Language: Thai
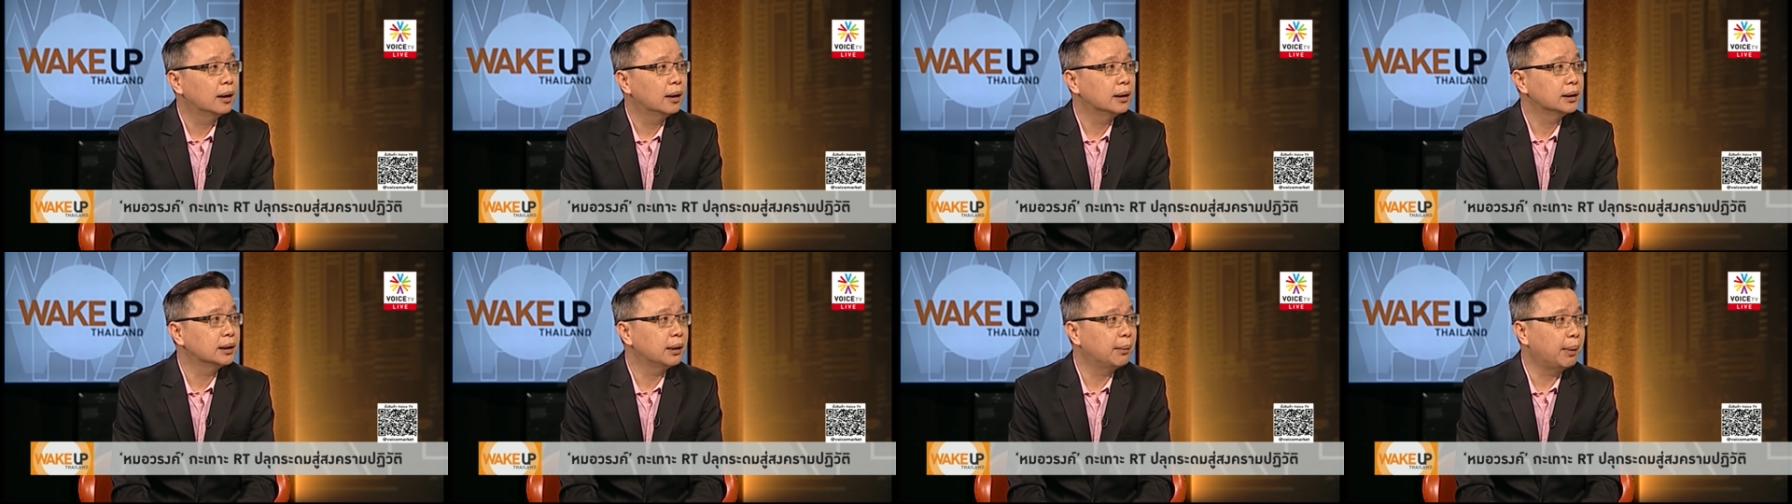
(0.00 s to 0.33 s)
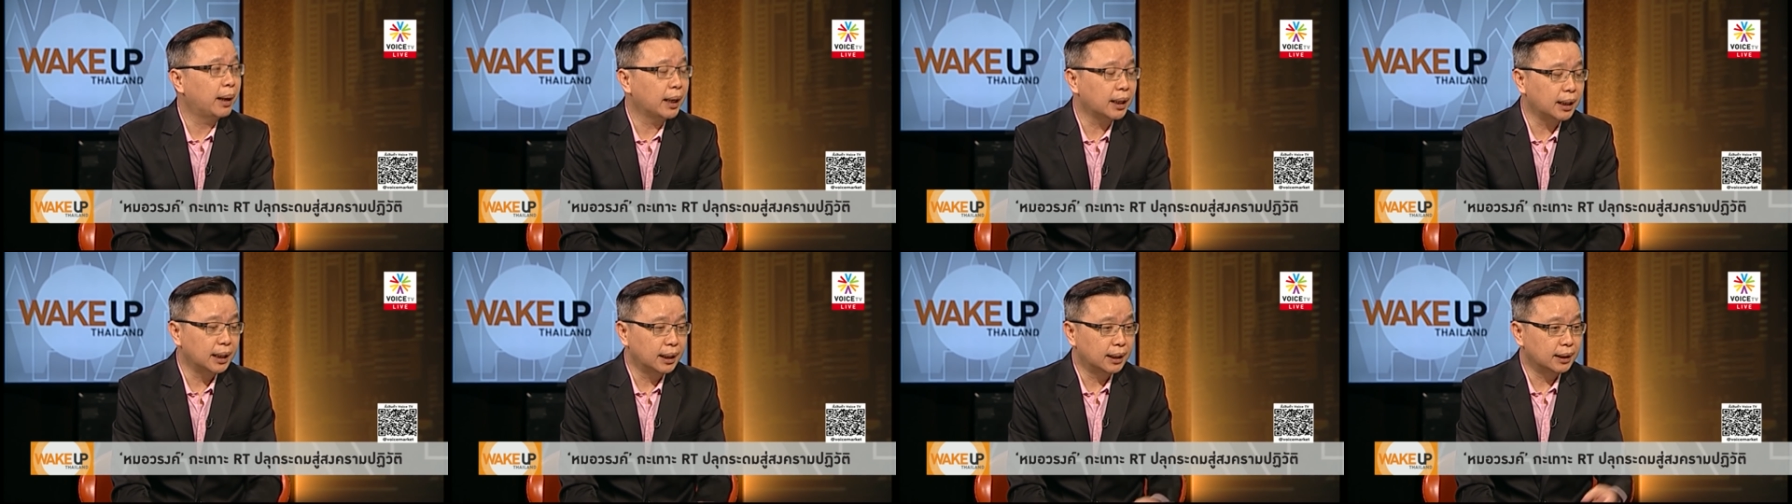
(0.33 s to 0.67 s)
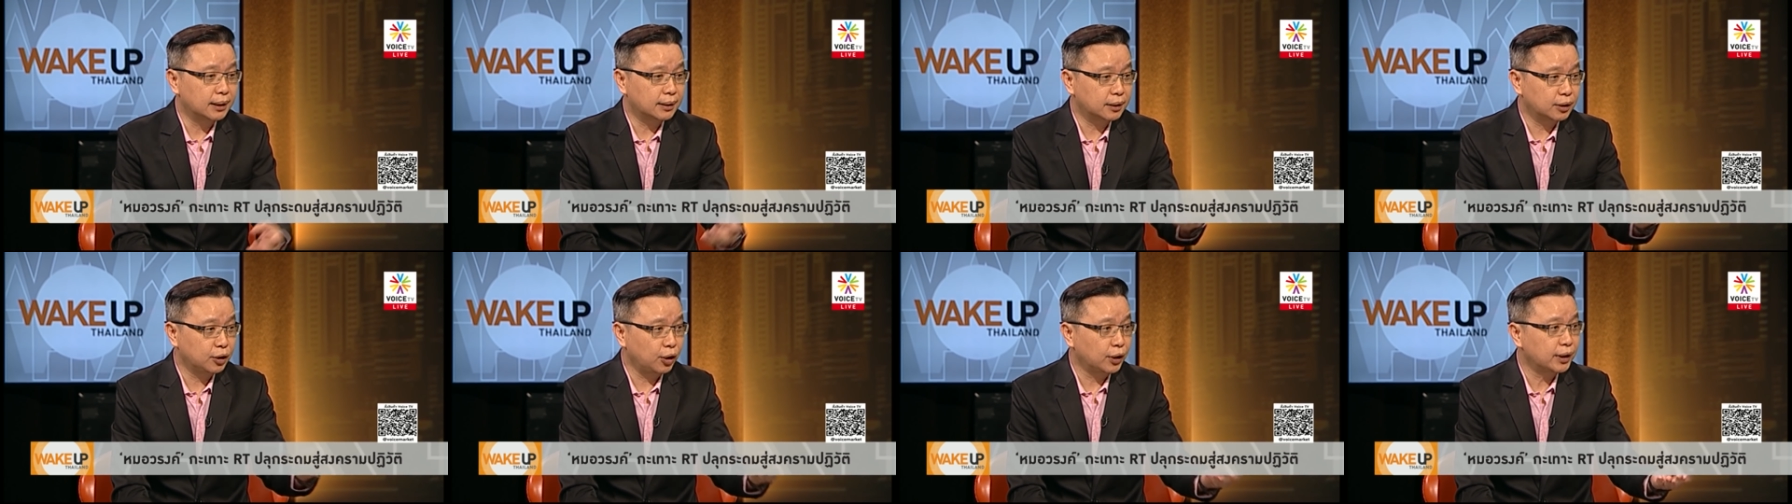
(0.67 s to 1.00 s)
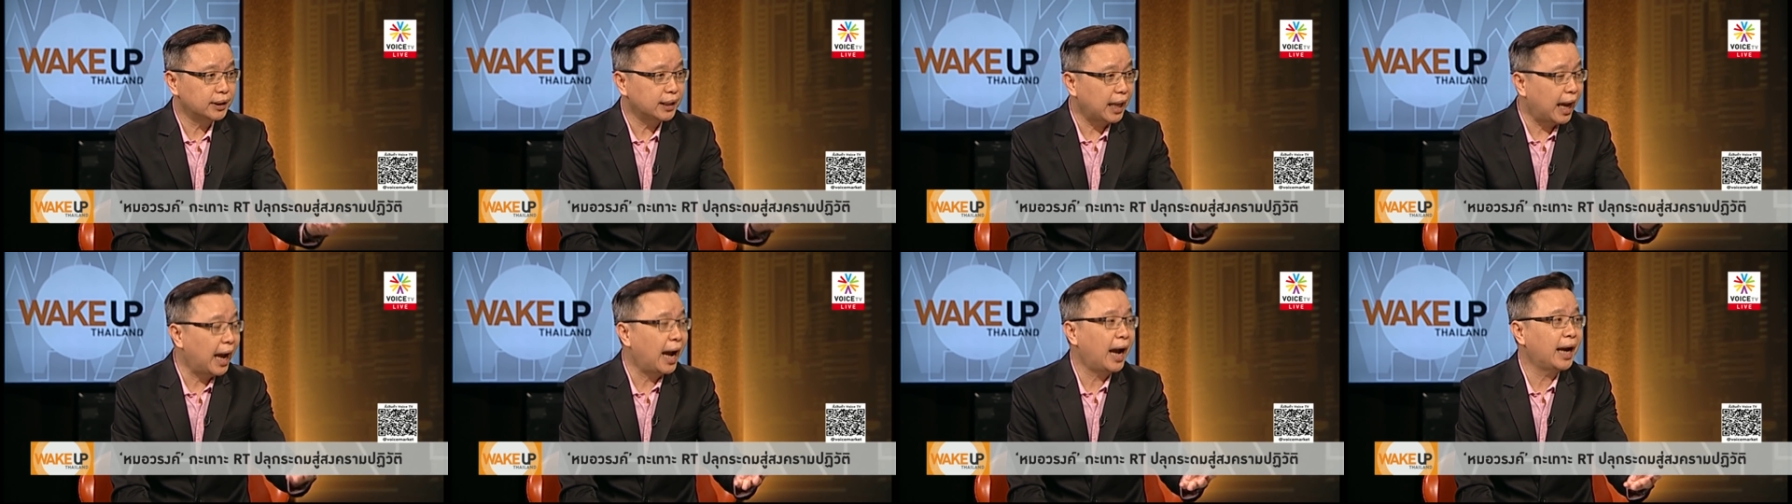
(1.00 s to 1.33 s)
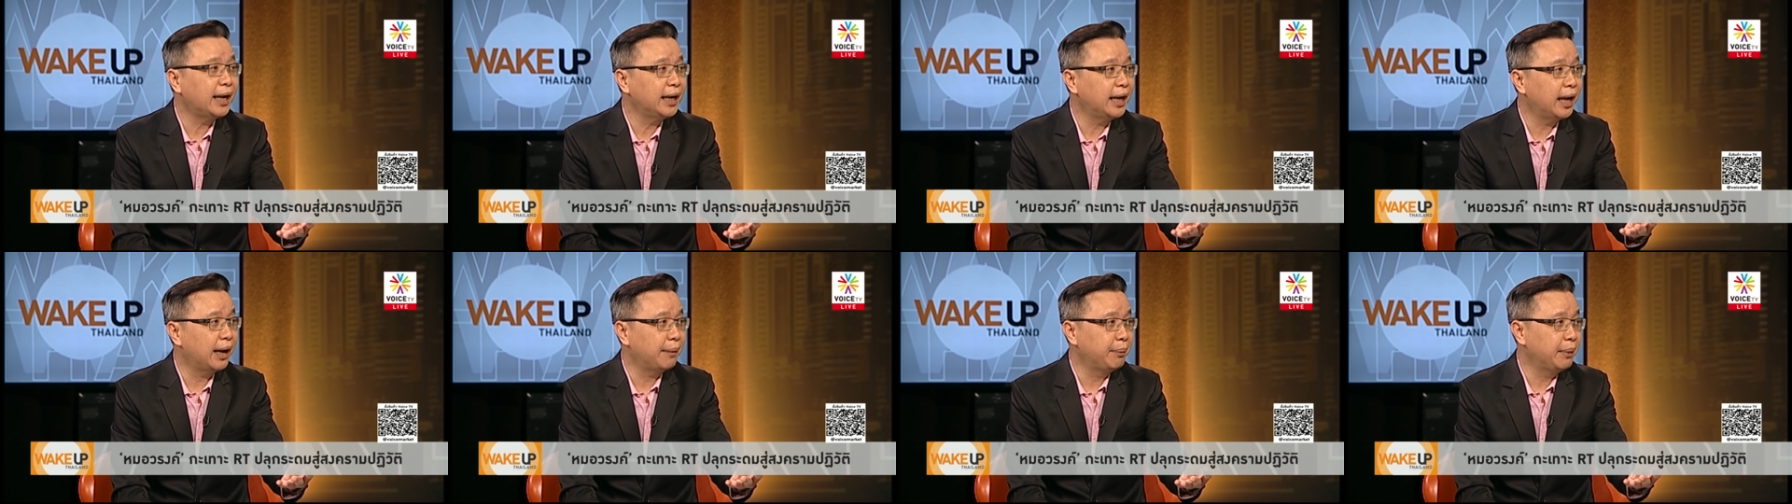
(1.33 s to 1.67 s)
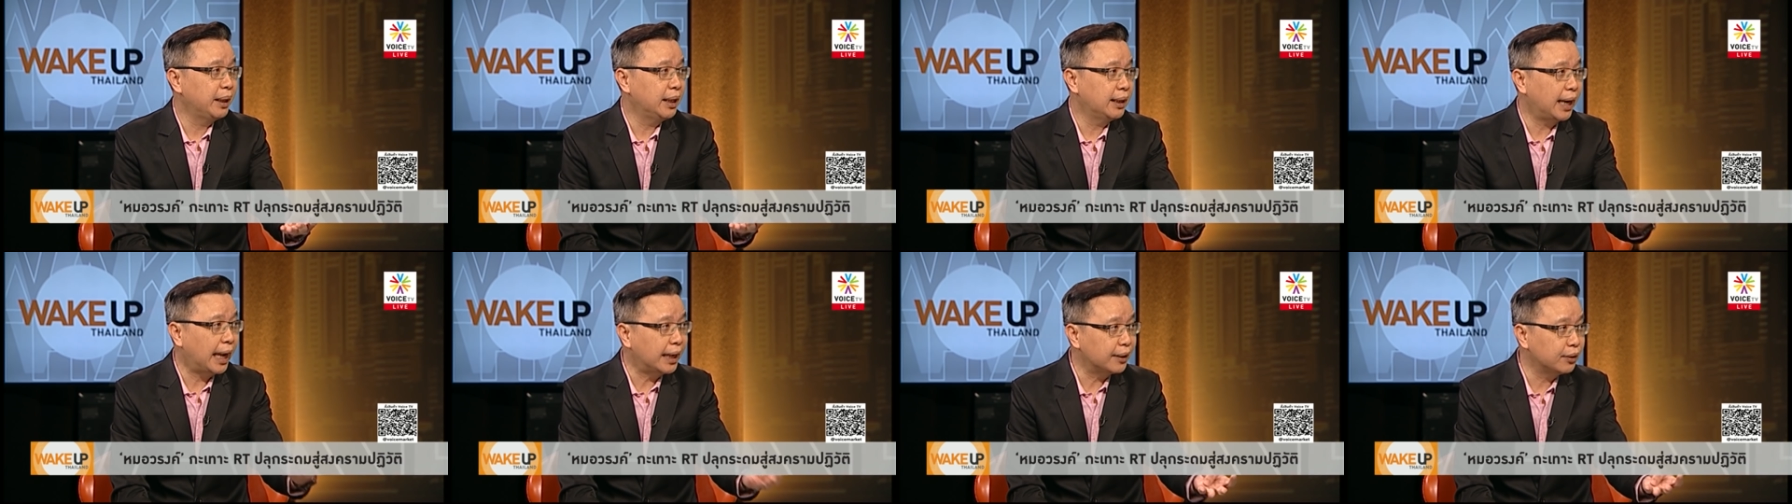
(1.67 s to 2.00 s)
ใช่ไหมเกิดจนตายเนี่ย
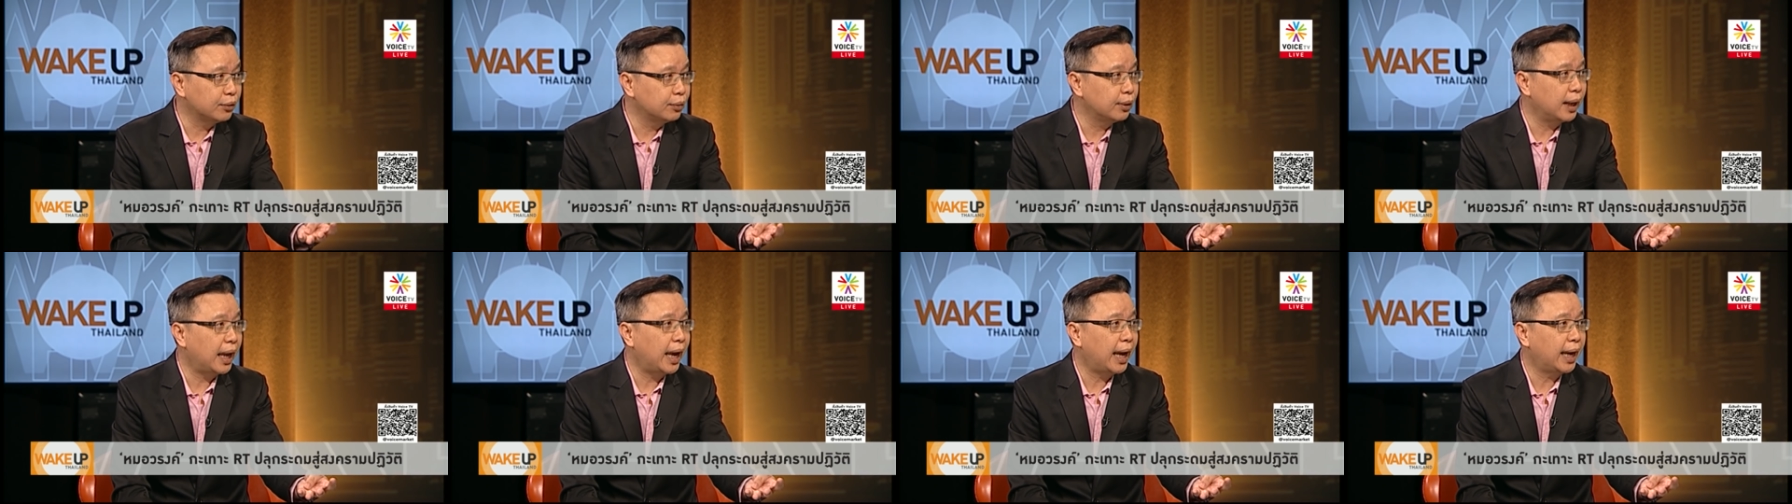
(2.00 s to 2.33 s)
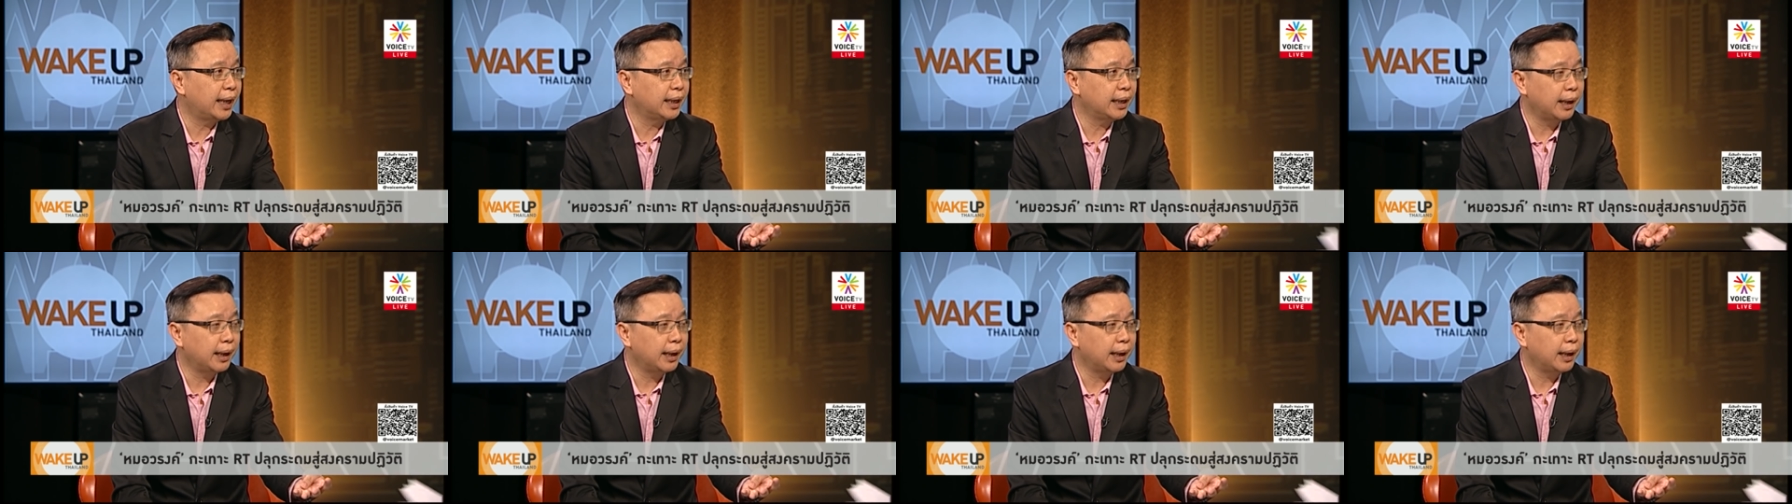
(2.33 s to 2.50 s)
มีรัฐดูแล